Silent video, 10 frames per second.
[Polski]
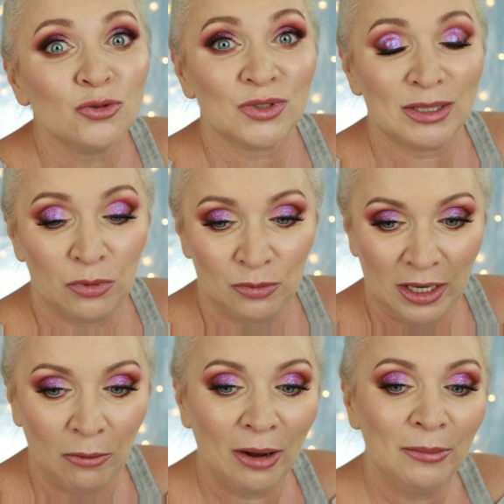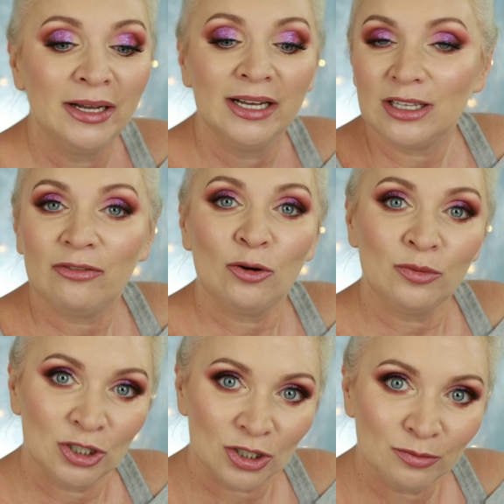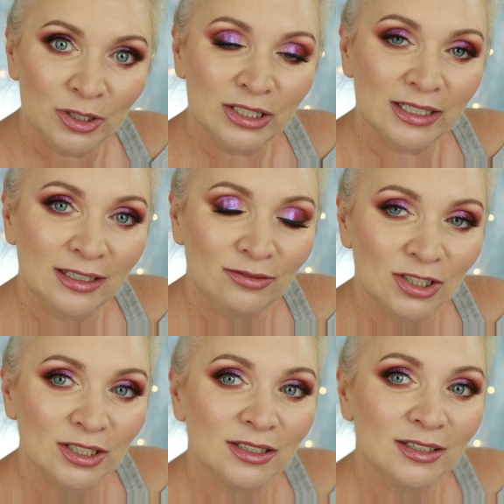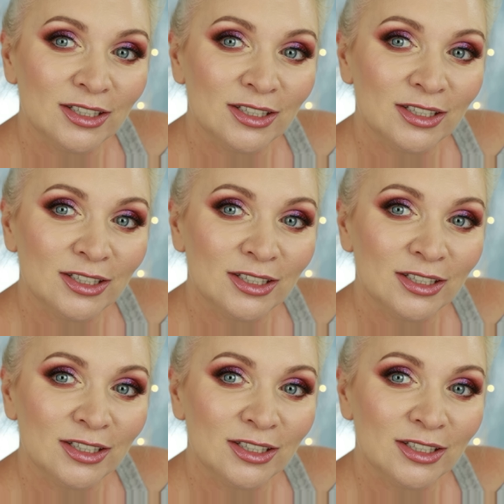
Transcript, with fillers: prostu zapomniałam. Wydawało mi się, że on będzie taki, wiecie,